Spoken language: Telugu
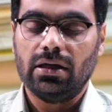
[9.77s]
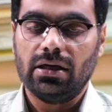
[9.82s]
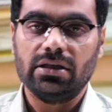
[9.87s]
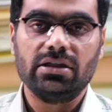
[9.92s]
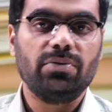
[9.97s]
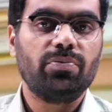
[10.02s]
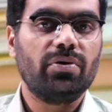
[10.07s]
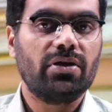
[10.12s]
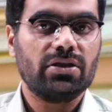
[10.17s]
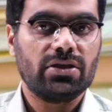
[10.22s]

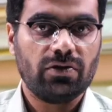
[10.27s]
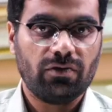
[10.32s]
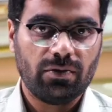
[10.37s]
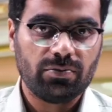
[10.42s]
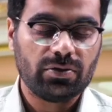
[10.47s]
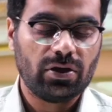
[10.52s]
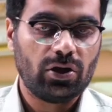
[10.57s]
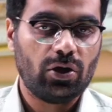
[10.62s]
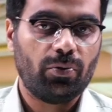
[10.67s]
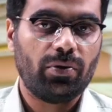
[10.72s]
టీజీపీఎస్సీ
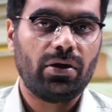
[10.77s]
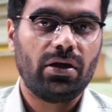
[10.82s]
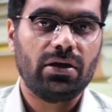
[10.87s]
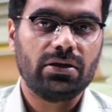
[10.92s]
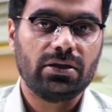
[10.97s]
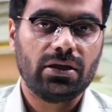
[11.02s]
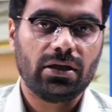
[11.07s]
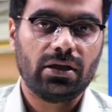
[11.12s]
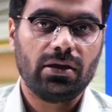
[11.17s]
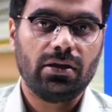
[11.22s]
వెబ్సైట్లో
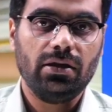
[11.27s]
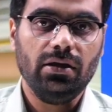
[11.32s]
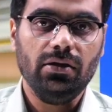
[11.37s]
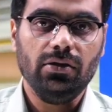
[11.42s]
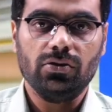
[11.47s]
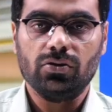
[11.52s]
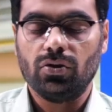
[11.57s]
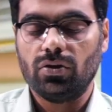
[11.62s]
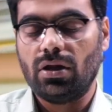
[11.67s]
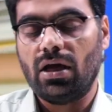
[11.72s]
పెట్టడం జరిగింది
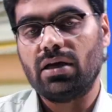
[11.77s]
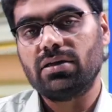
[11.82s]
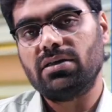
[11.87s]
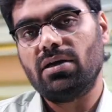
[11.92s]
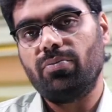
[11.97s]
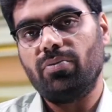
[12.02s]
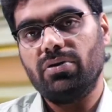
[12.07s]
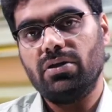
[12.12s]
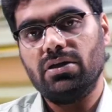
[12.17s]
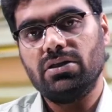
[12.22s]
సో దానికి
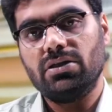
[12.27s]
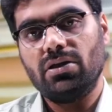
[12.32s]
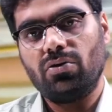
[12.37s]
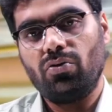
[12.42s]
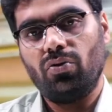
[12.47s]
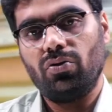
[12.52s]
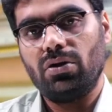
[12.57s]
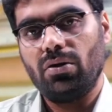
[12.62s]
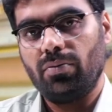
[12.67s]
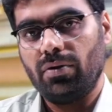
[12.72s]
సంబంధించిన
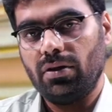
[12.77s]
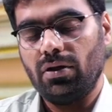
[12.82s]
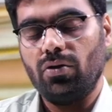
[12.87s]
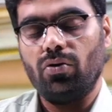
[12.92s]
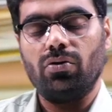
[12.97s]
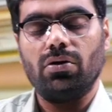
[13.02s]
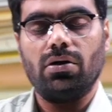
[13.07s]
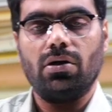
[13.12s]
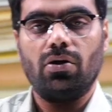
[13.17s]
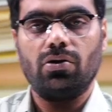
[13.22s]
కొంతమంది
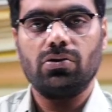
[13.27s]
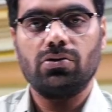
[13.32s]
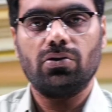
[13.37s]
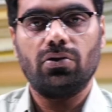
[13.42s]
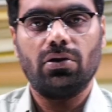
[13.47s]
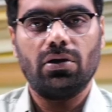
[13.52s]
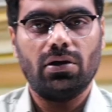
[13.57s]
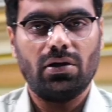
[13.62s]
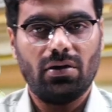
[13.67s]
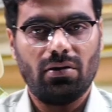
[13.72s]
కొన్ని
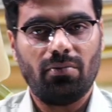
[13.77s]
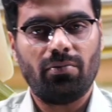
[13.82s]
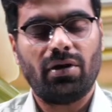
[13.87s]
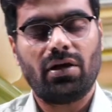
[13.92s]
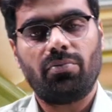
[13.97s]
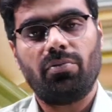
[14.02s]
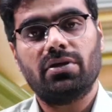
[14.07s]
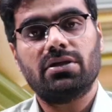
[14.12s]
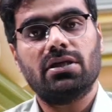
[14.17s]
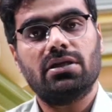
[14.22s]
డౌట్స్తోని
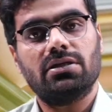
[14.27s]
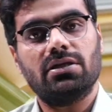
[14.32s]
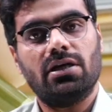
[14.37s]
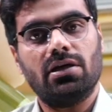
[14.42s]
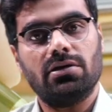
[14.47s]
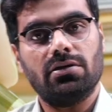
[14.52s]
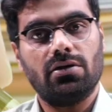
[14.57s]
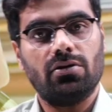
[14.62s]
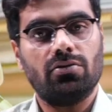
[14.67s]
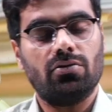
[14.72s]
మనకు మెసేజ్
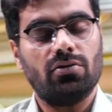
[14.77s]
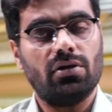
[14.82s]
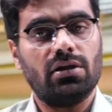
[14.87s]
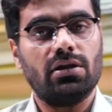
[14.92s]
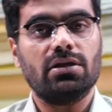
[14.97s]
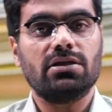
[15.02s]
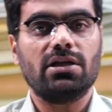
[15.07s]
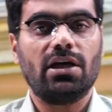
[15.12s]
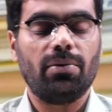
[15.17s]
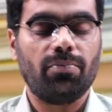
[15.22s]
చేయడం జరుగుతుంది
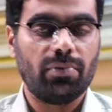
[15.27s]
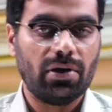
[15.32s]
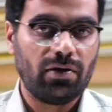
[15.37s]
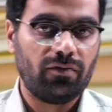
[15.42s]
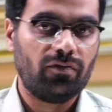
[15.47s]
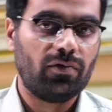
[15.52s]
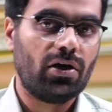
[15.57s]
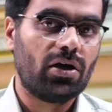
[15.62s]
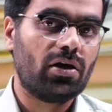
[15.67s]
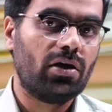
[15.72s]
అట్ ద సేమ్
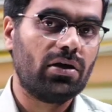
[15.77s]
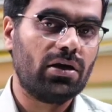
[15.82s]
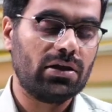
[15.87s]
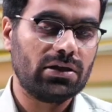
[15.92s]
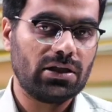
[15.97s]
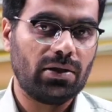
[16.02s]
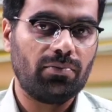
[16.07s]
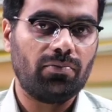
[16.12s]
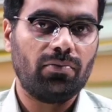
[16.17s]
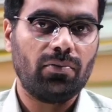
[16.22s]
టైం వీఆర్
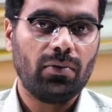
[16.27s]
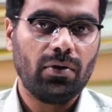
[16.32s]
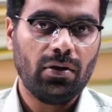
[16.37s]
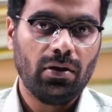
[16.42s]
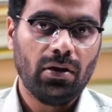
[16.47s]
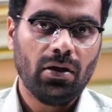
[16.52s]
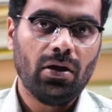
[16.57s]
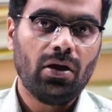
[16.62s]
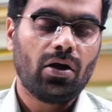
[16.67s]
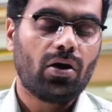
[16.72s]
గెటింగ్ సమ్
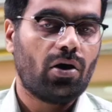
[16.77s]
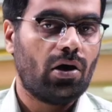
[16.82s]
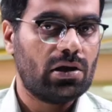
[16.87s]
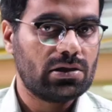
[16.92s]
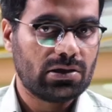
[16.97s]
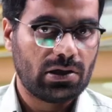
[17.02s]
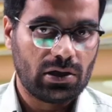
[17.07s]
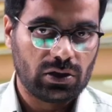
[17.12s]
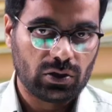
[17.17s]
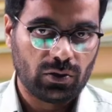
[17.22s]

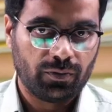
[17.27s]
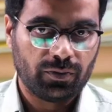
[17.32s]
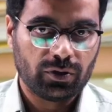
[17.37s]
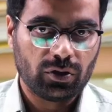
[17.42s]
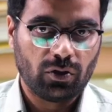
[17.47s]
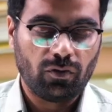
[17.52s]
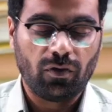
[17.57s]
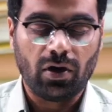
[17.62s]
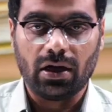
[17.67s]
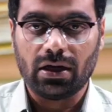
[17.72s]
కాల్స్ ఆల్సో
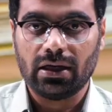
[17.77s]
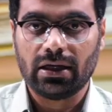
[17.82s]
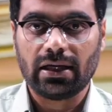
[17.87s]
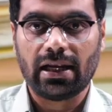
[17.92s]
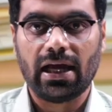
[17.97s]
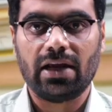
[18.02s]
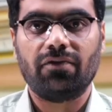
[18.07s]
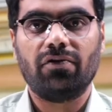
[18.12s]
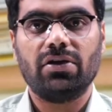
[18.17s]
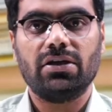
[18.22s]
సో వాటిని
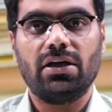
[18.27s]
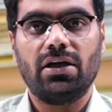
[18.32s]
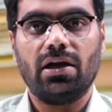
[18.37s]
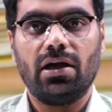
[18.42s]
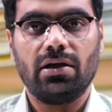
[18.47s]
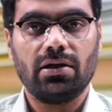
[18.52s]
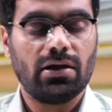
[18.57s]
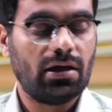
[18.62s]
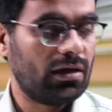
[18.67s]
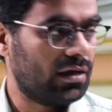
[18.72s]
క్లారిఫై
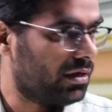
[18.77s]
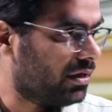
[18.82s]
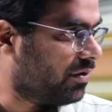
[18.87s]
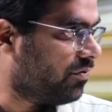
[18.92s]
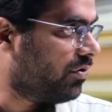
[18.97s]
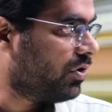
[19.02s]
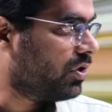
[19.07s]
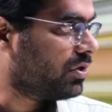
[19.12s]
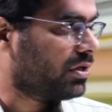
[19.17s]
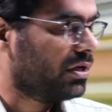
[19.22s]
చేయడానికే నేను
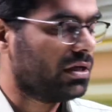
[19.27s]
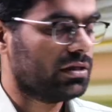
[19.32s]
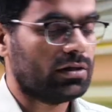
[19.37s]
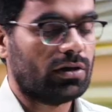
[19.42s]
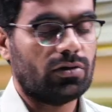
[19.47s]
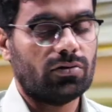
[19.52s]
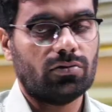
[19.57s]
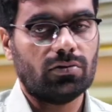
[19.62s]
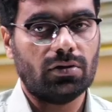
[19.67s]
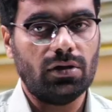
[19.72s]
ఈ వీడియో చేయడం
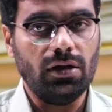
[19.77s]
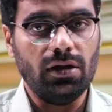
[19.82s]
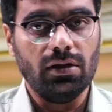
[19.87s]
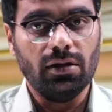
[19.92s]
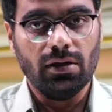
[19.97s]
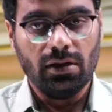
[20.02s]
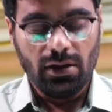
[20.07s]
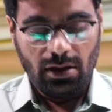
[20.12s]
జరుగుతుంది